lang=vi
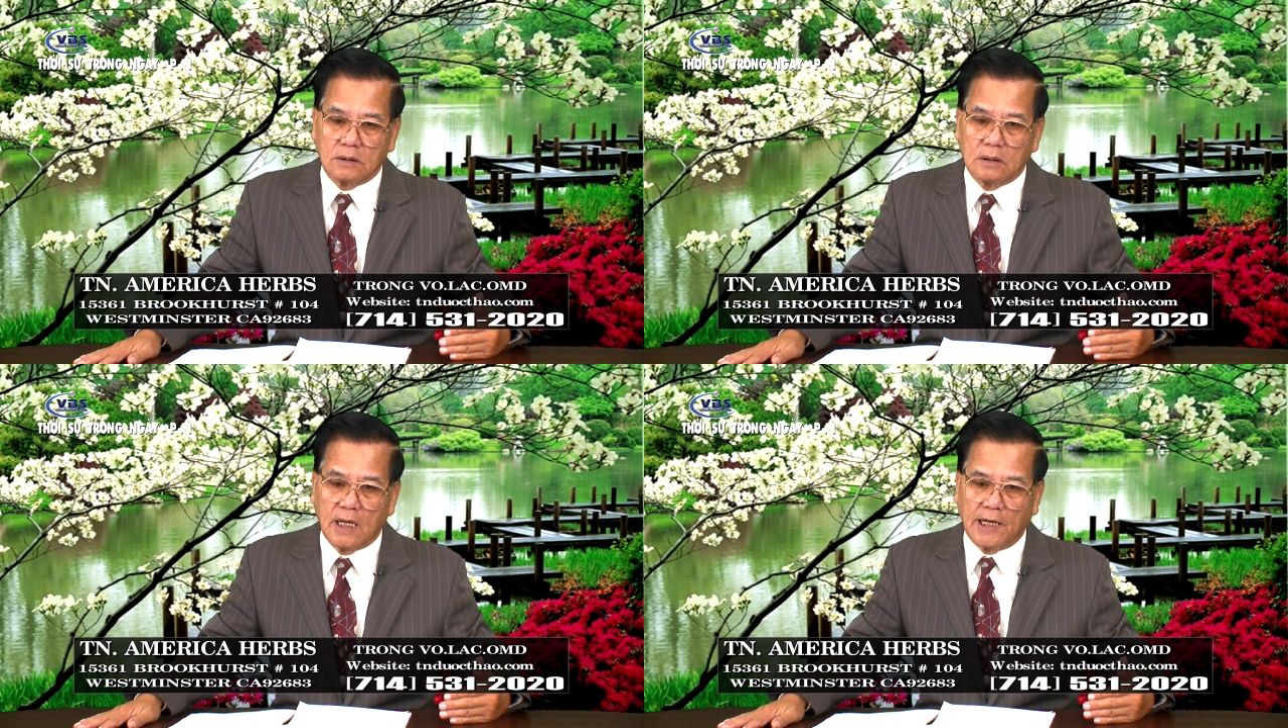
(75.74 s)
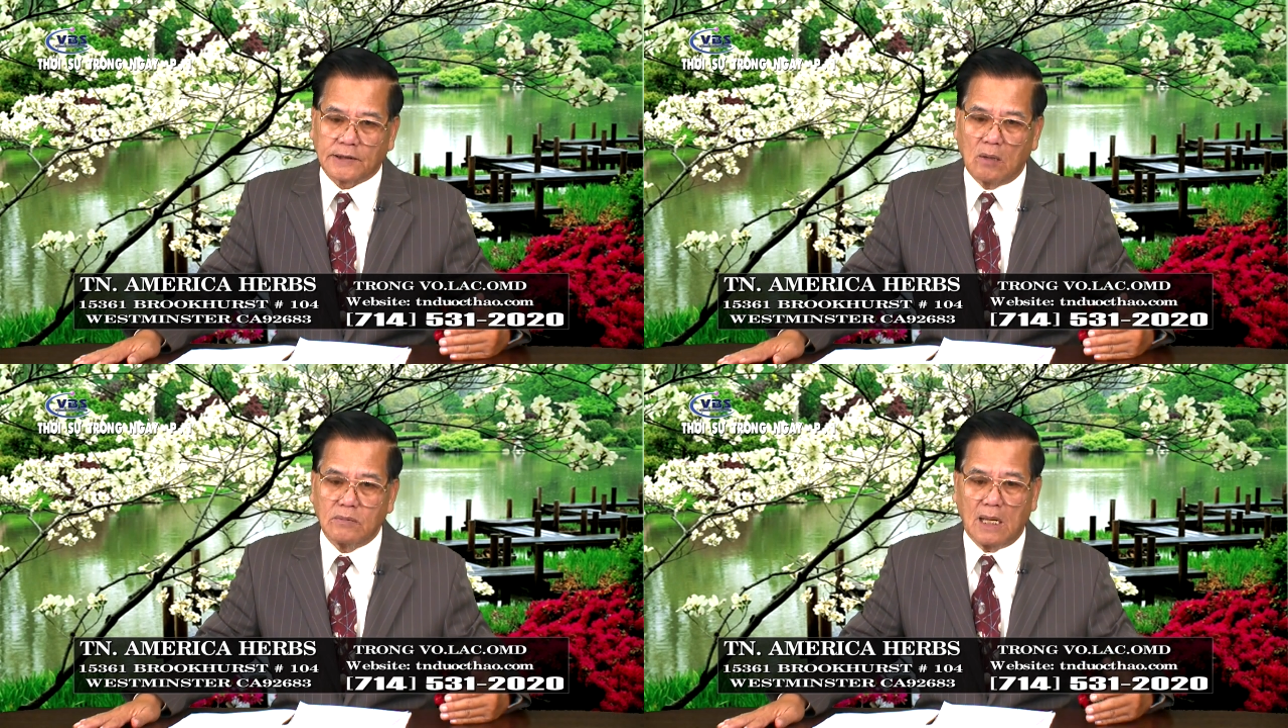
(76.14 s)
hệ
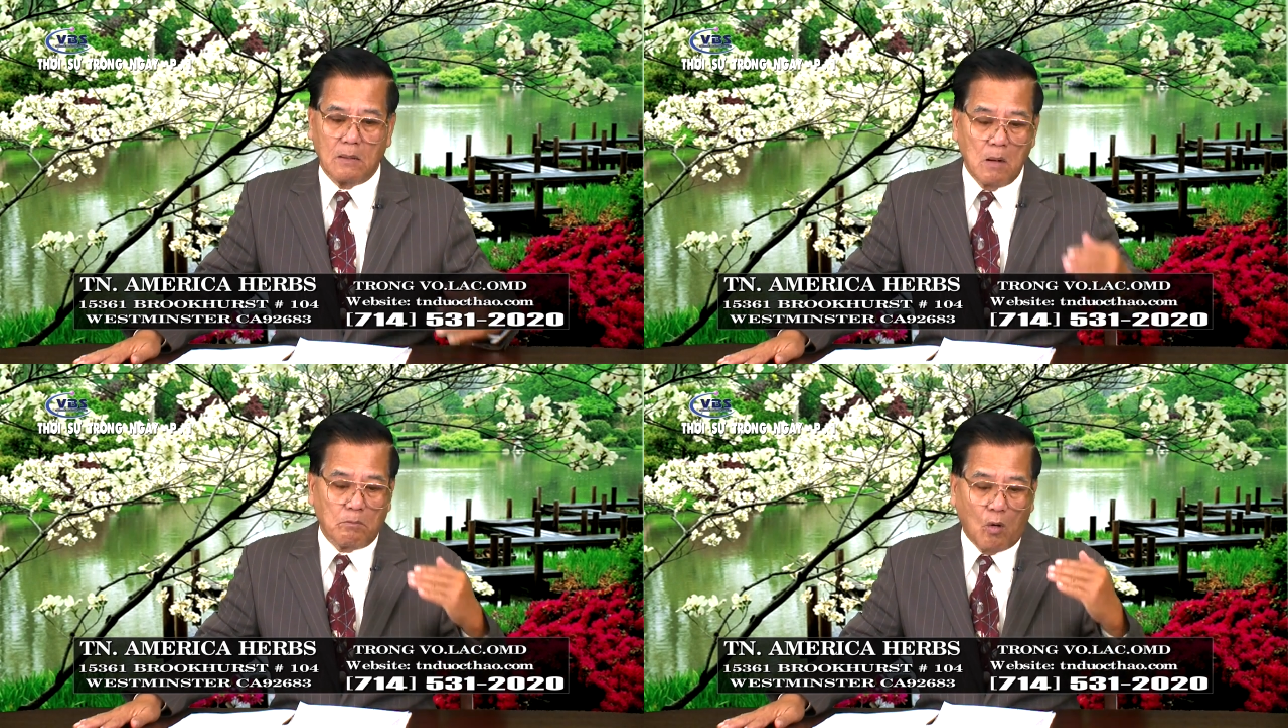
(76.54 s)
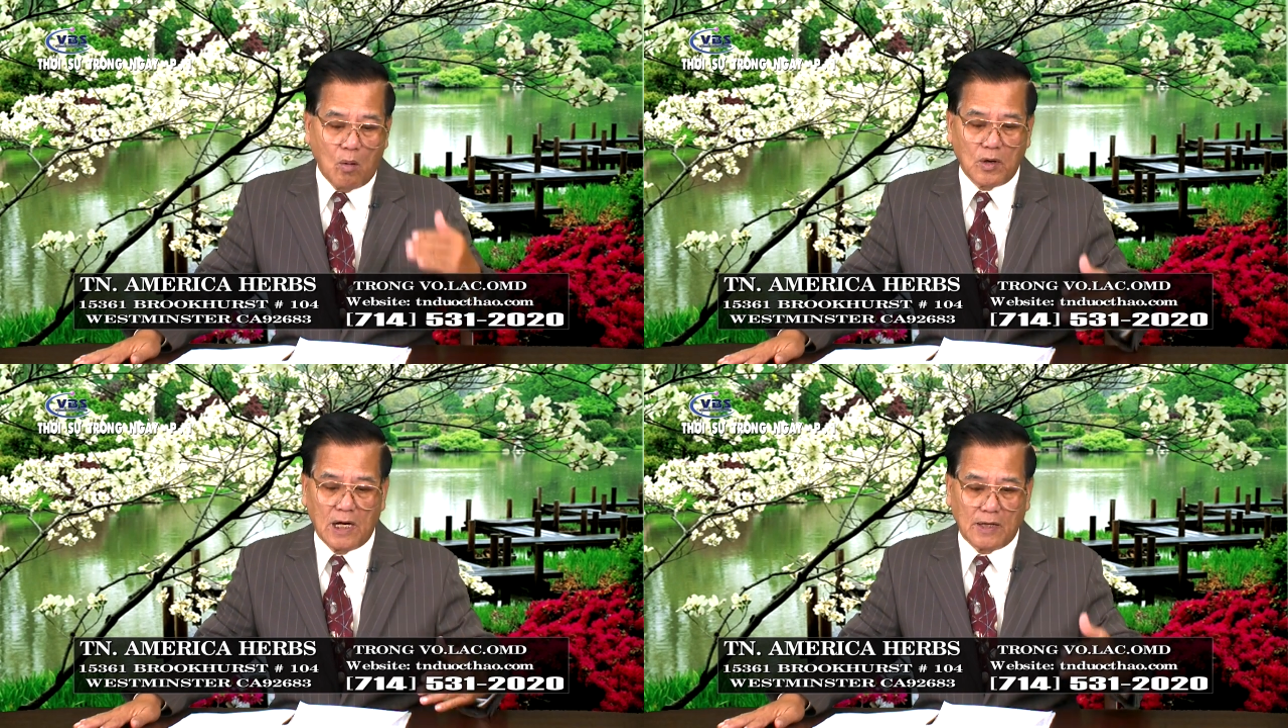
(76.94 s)
thống là mỗi
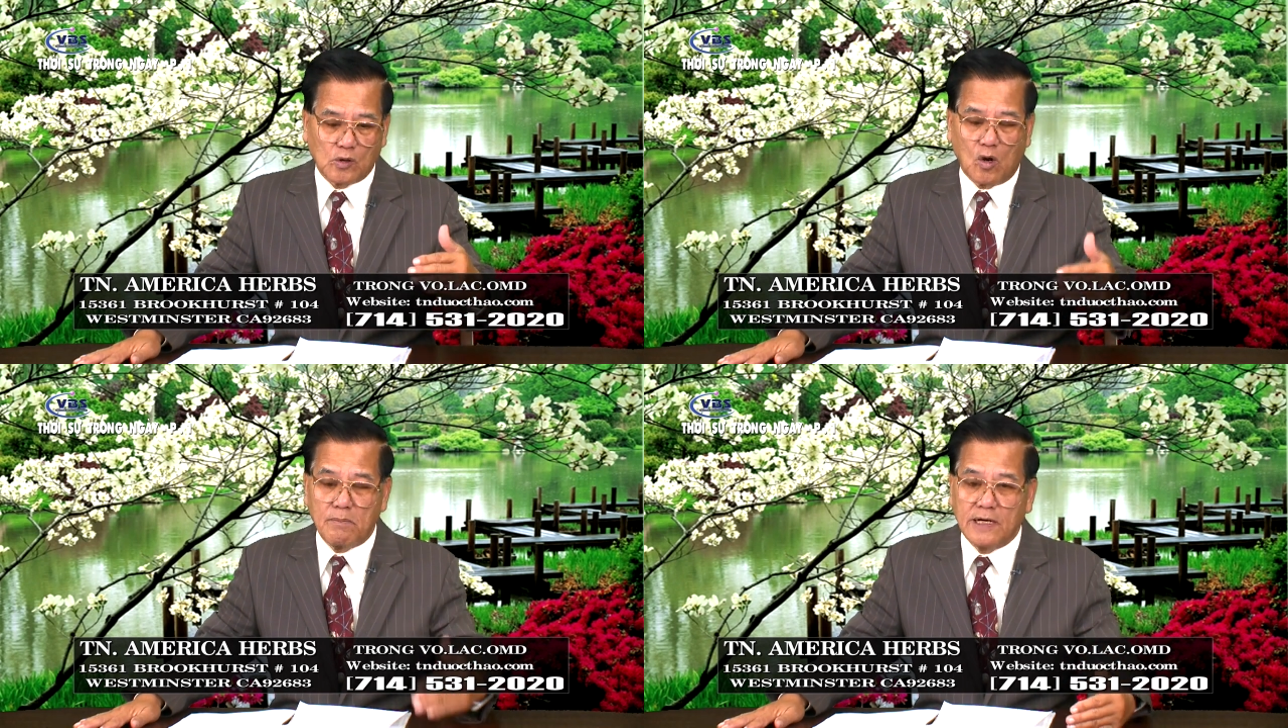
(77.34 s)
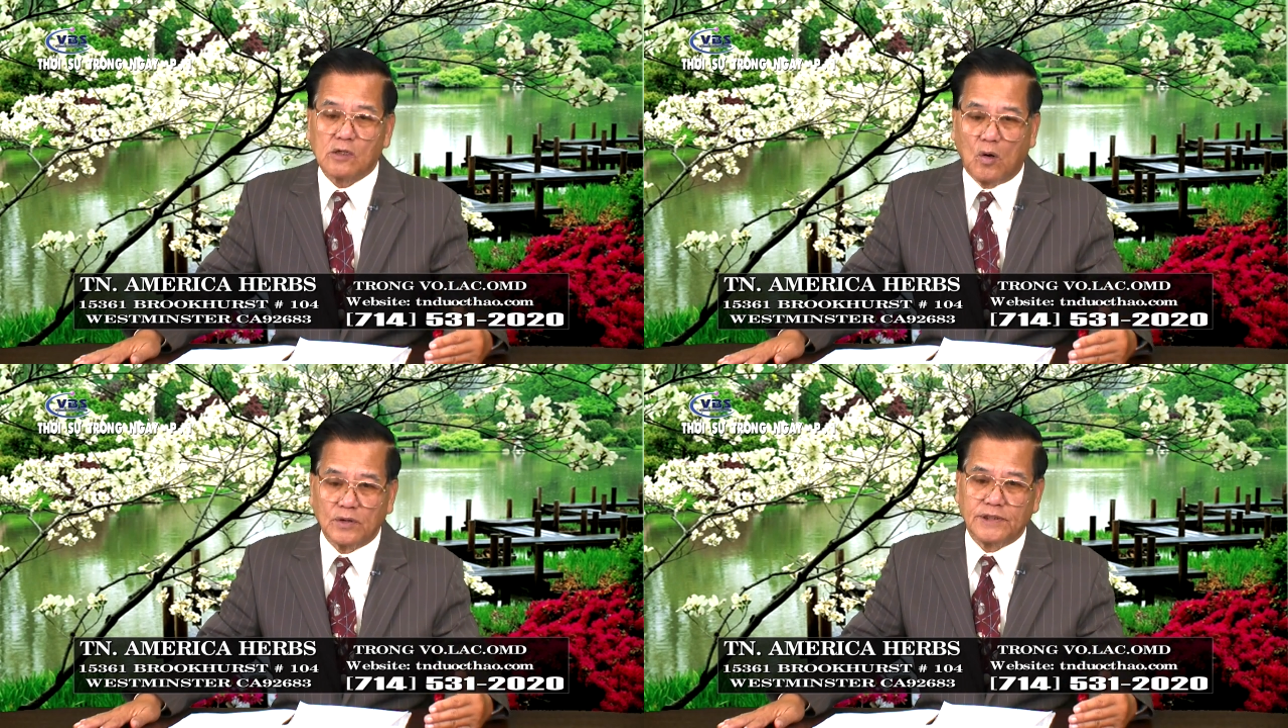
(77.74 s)
một lần có biến
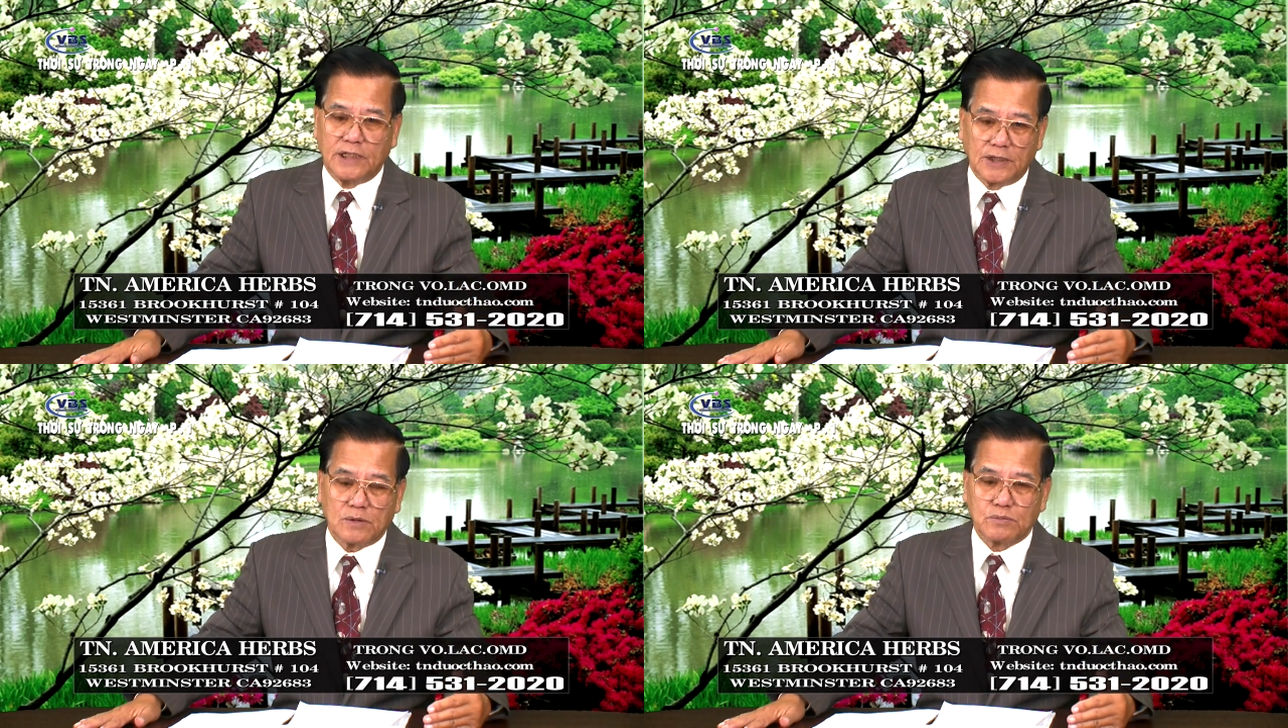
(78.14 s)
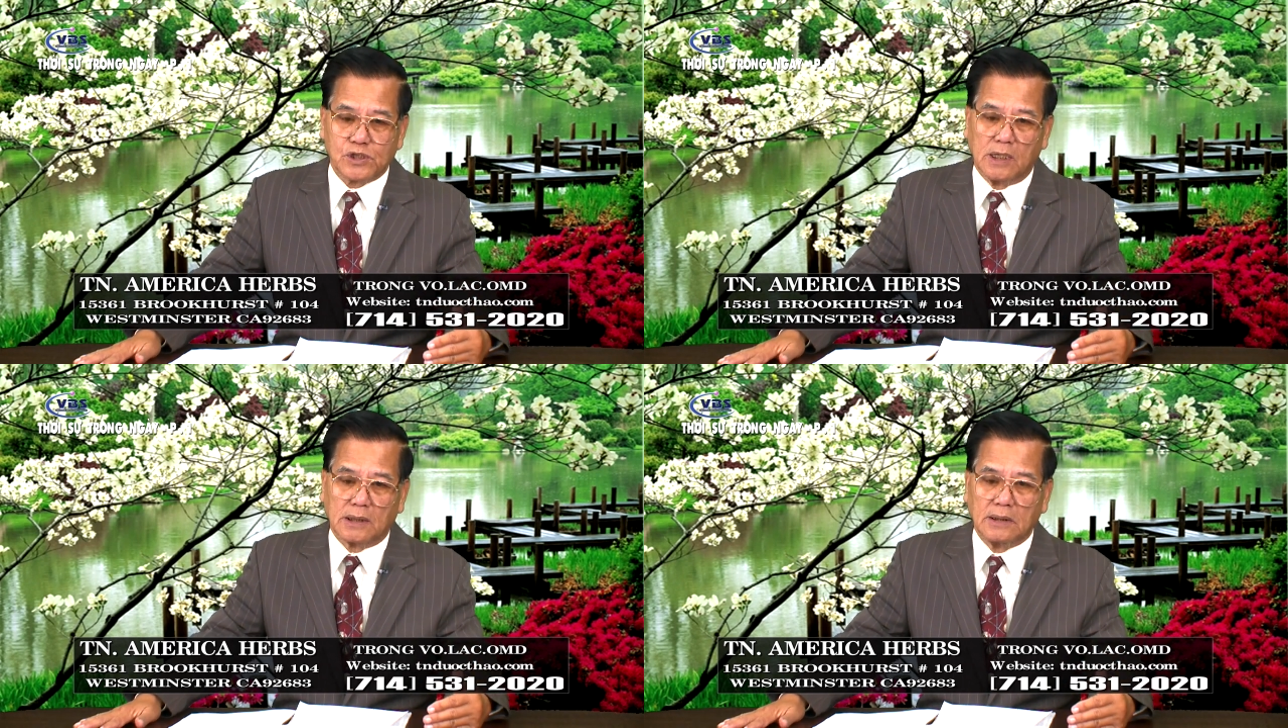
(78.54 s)
cố gì ở trong
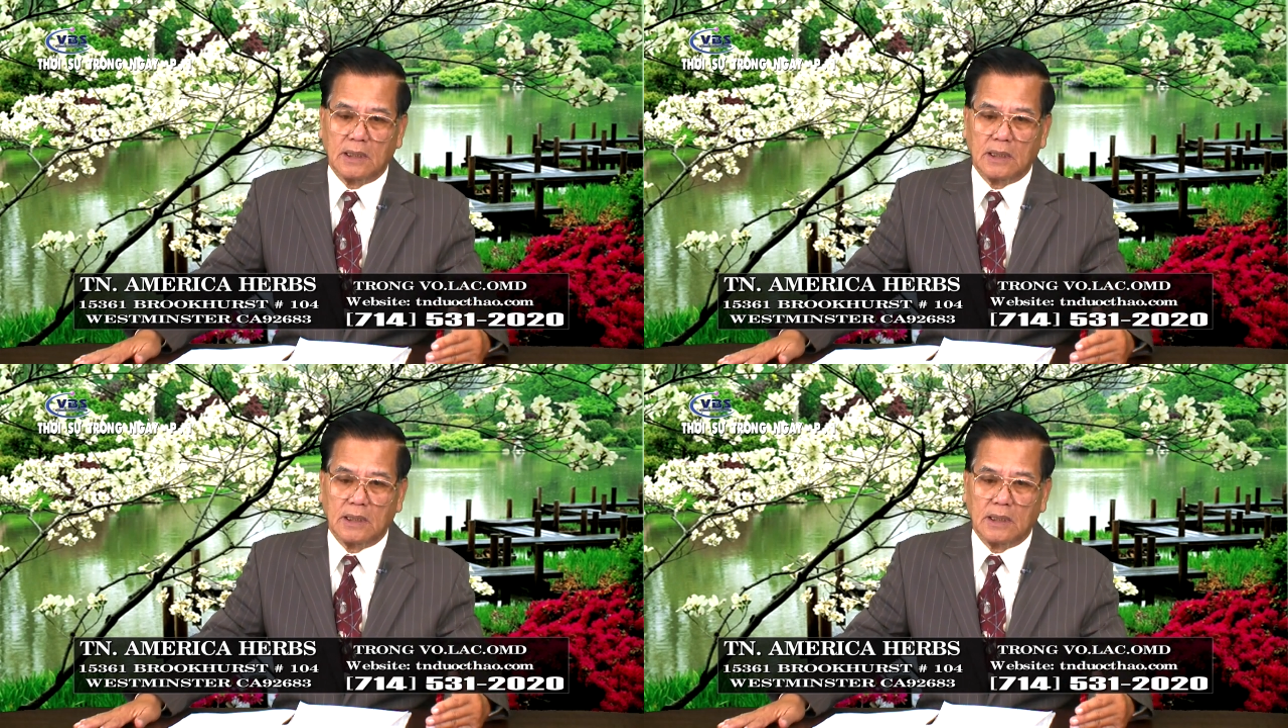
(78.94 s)
trường